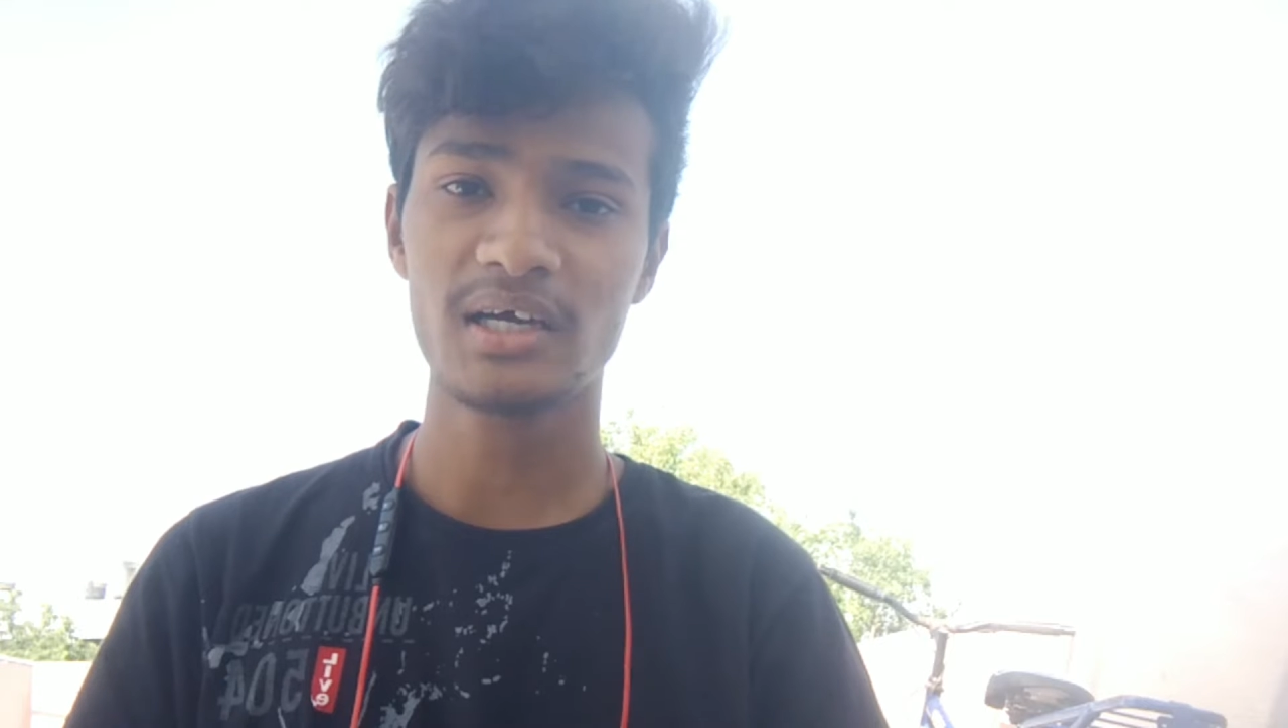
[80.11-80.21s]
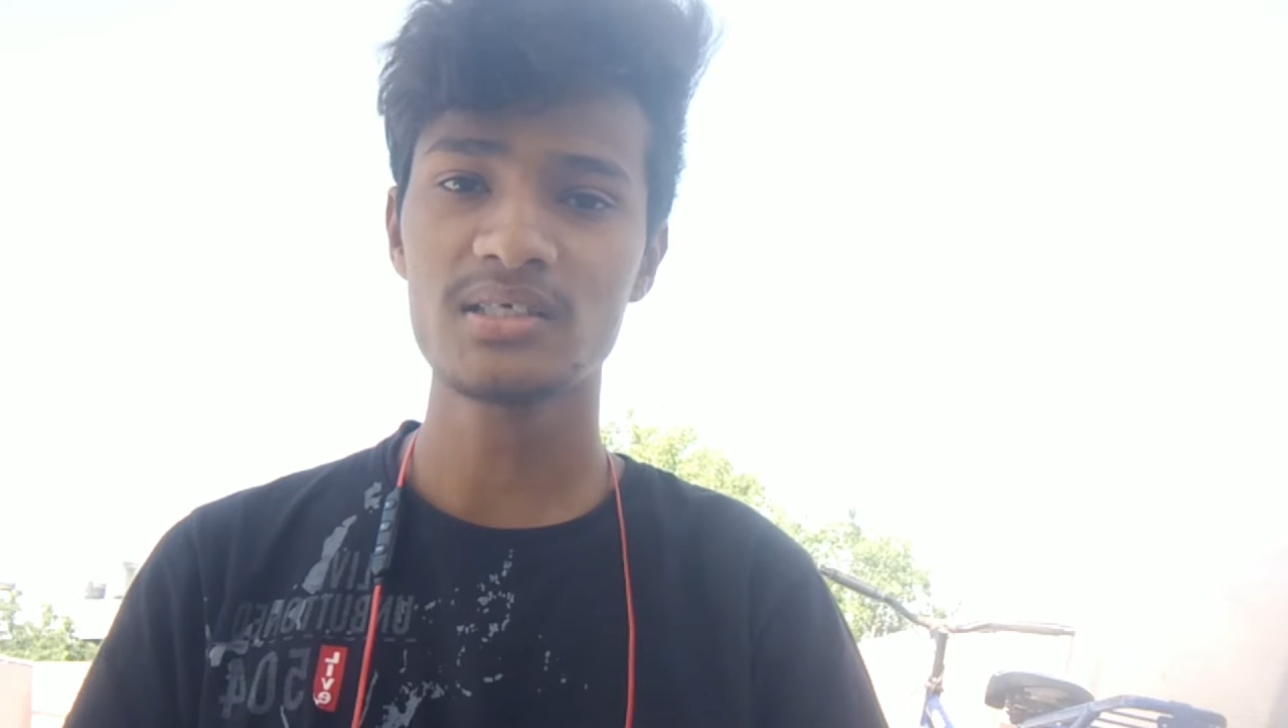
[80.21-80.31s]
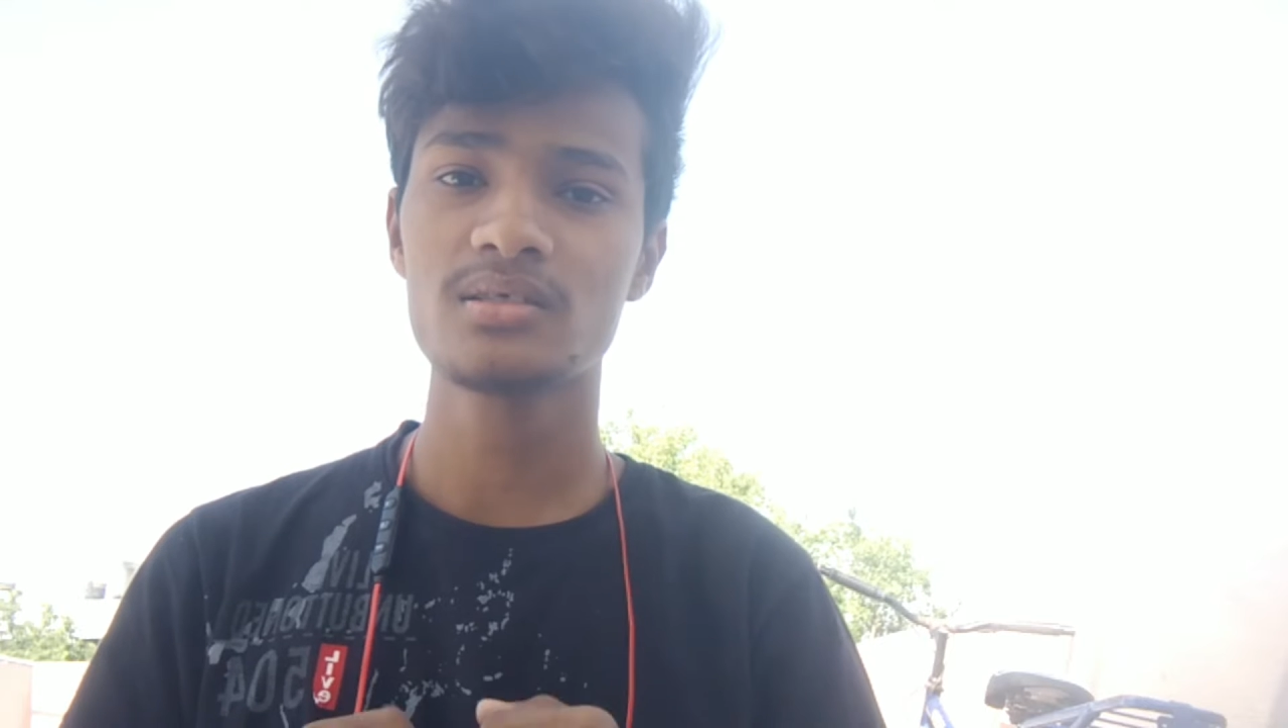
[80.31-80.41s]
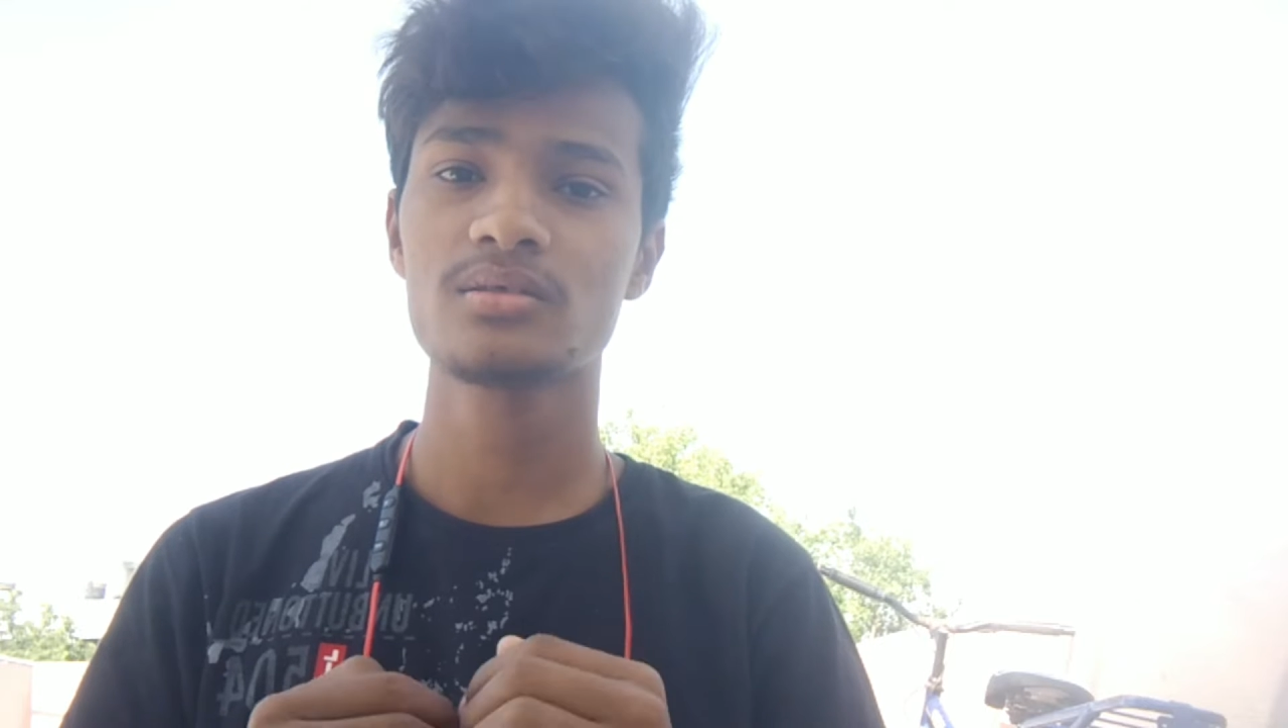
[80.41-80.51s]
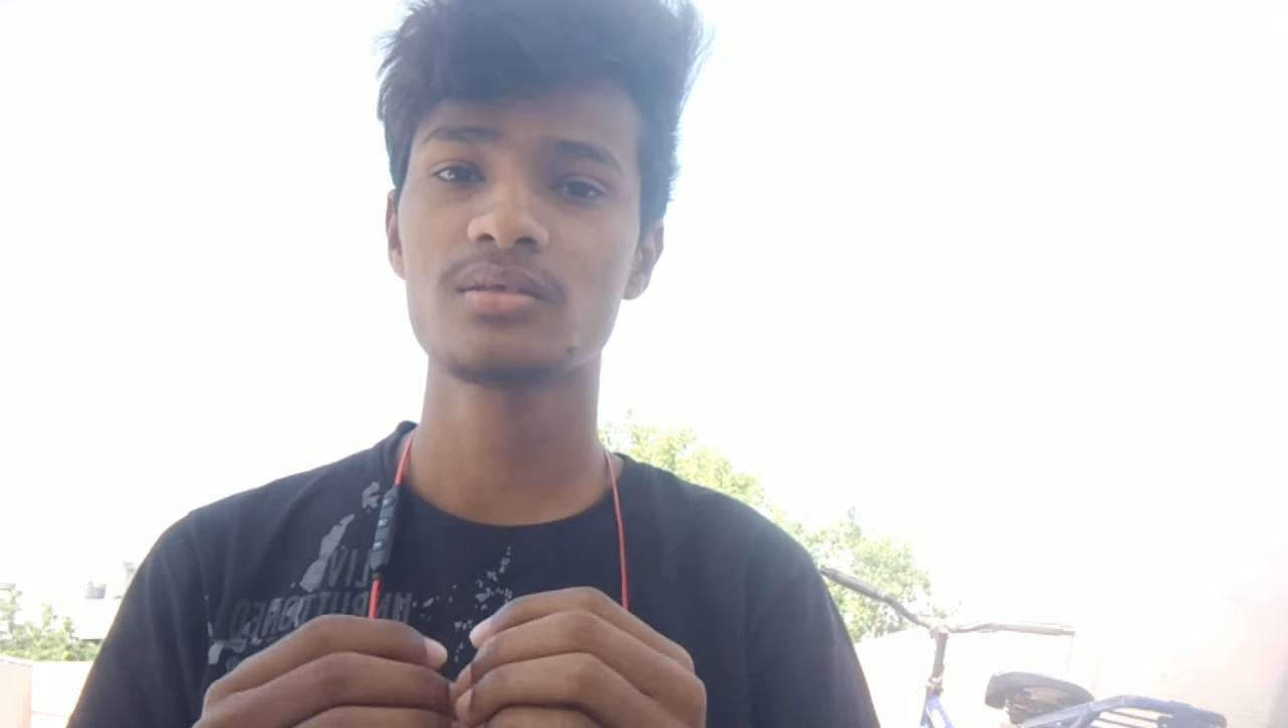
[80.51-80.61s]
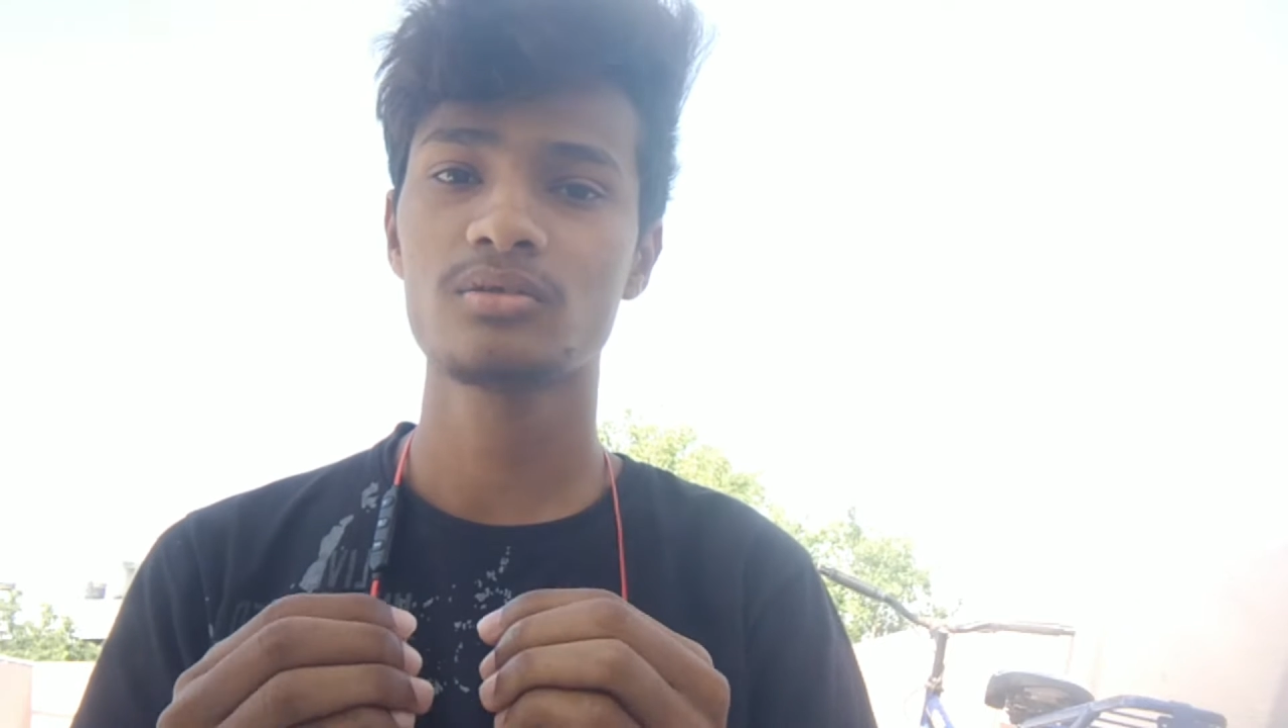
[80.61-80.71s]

से गाइज